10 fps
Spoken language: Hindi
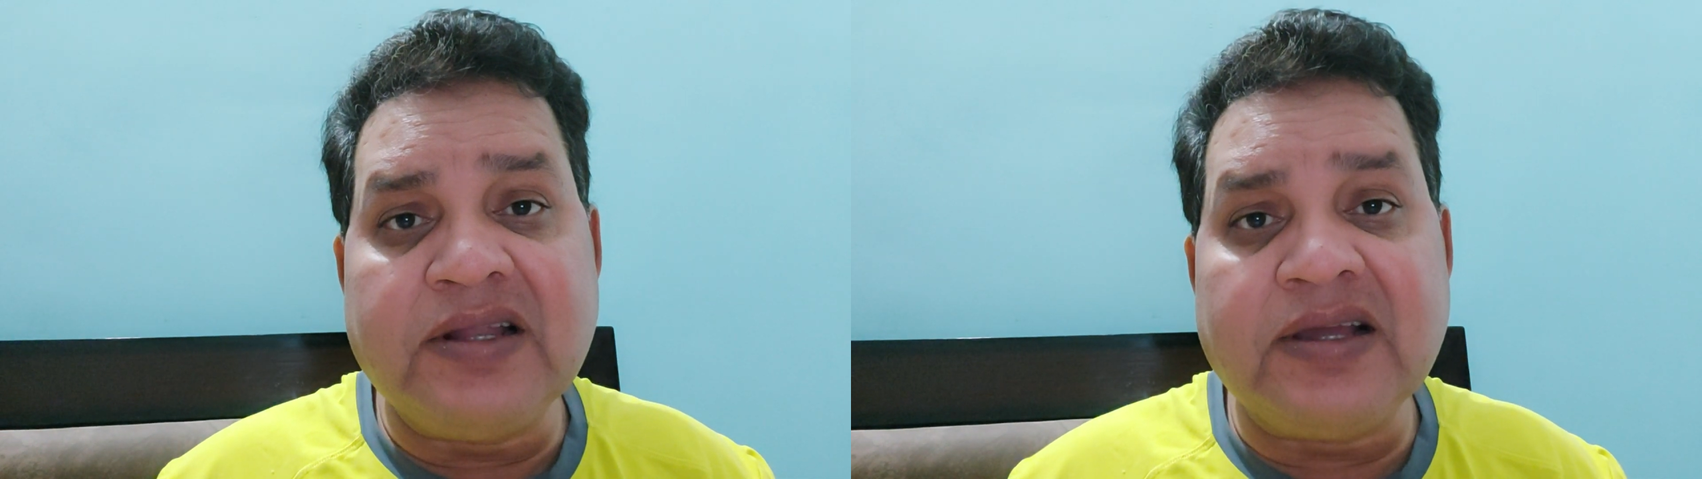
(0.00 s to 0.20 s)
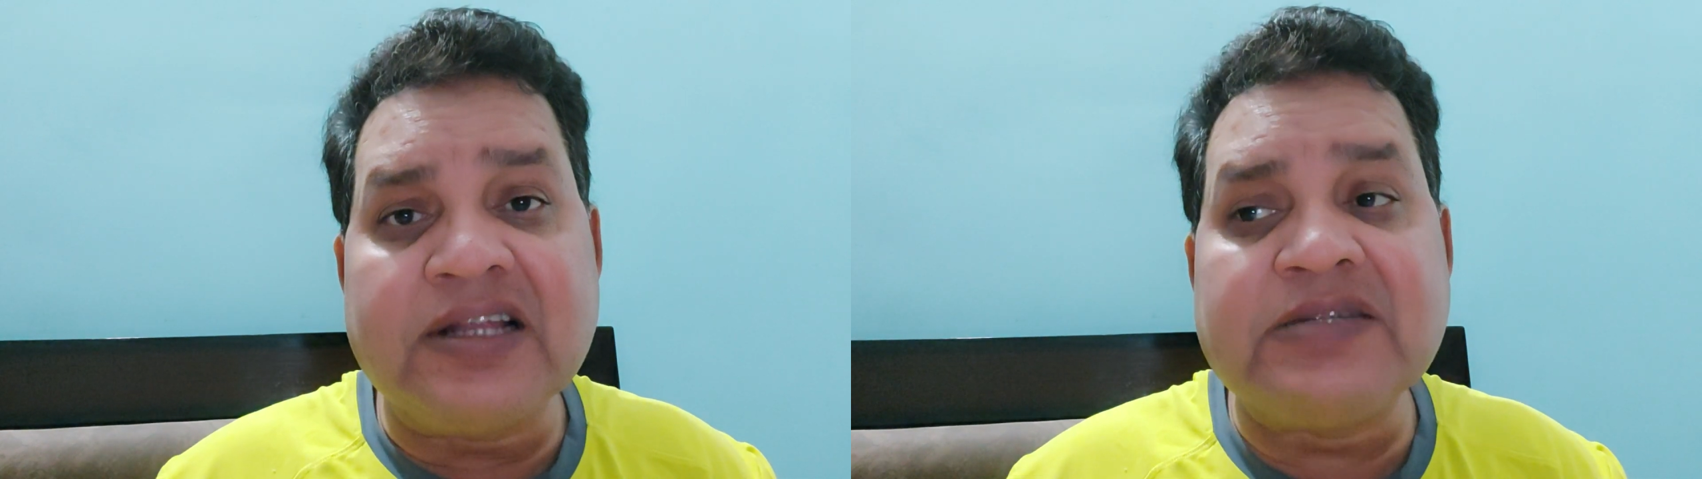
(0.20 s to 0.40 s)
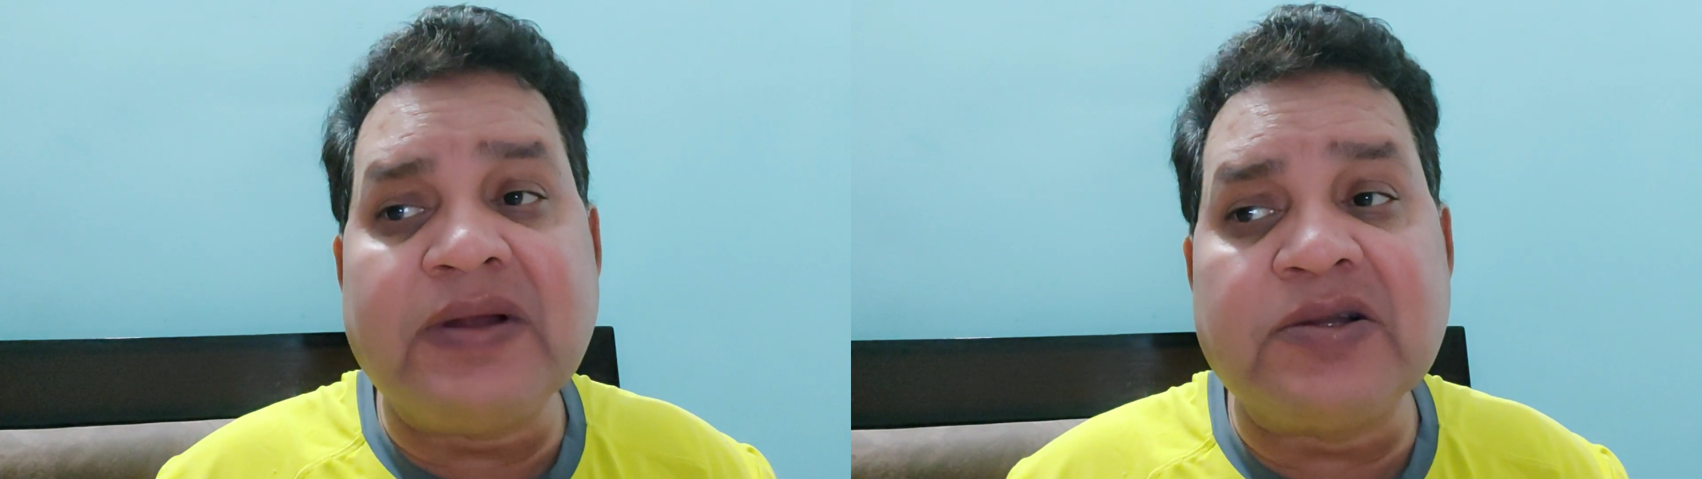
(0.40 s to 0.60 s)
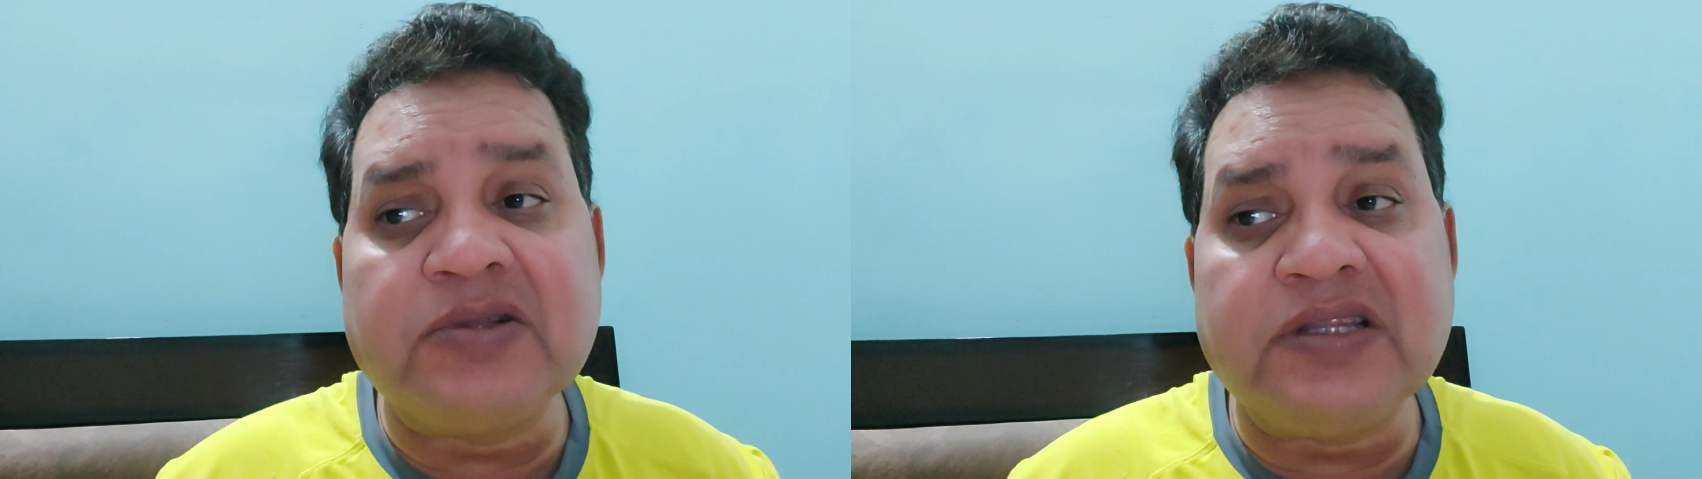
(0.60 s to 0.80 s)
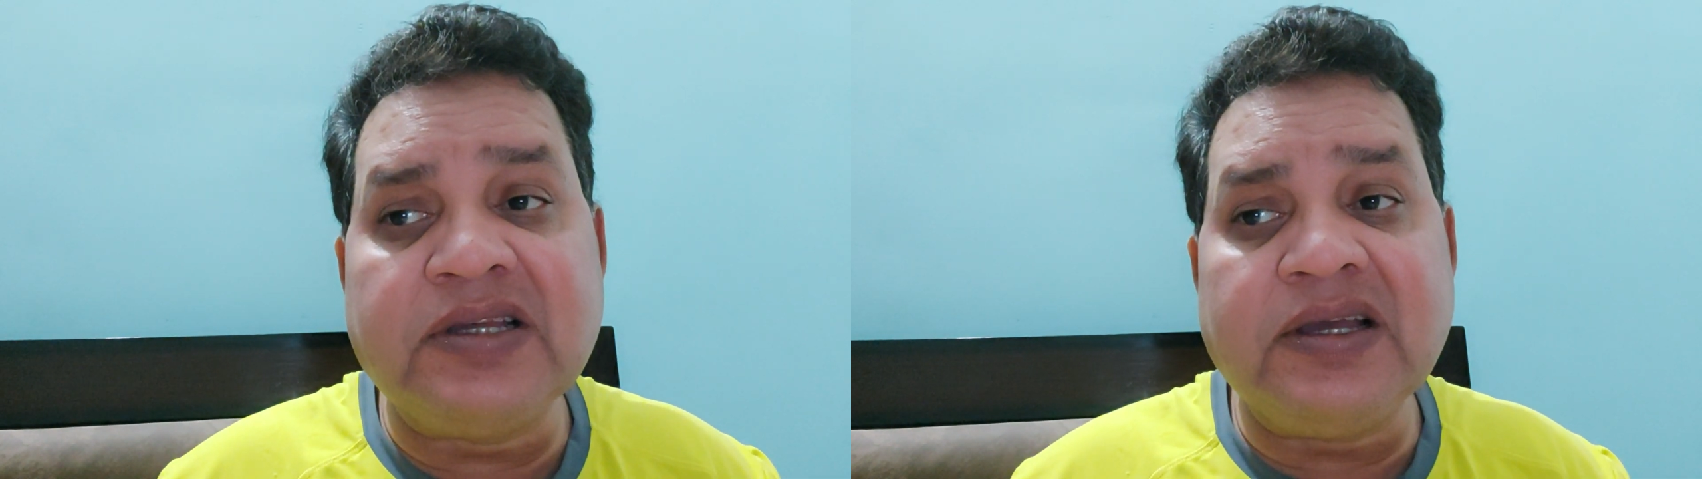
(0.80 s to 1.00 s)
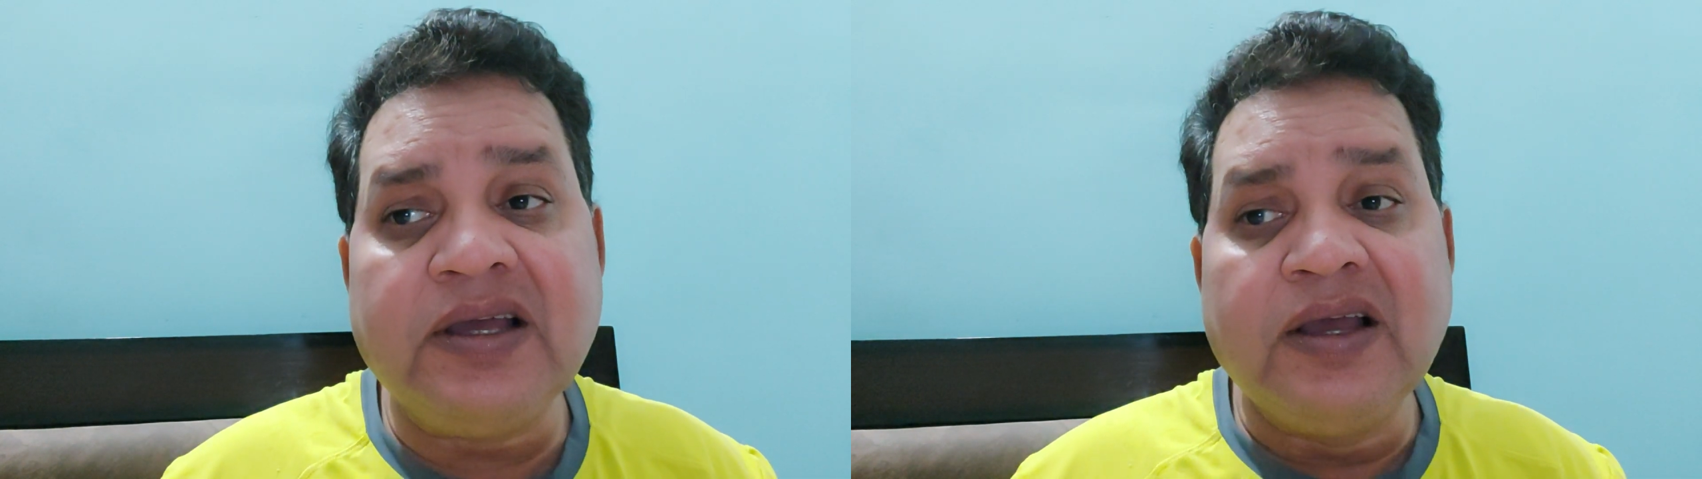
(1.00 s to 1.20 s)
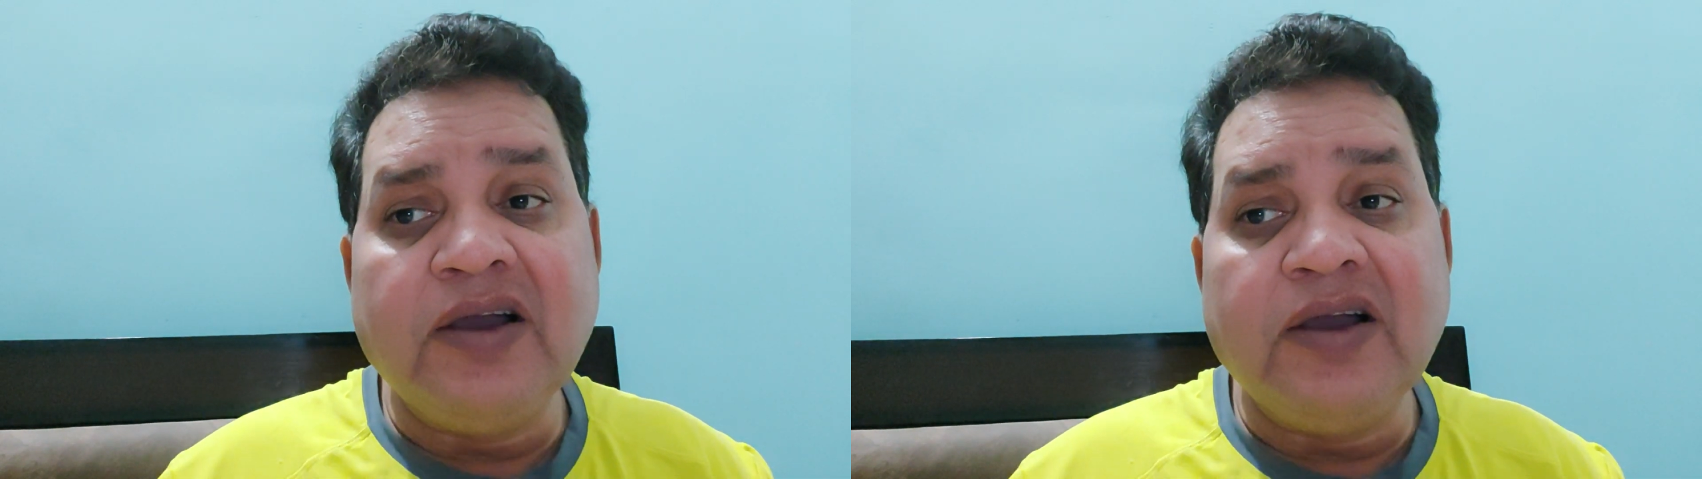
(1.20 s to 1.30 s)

एक रेस्पेक्ट होती है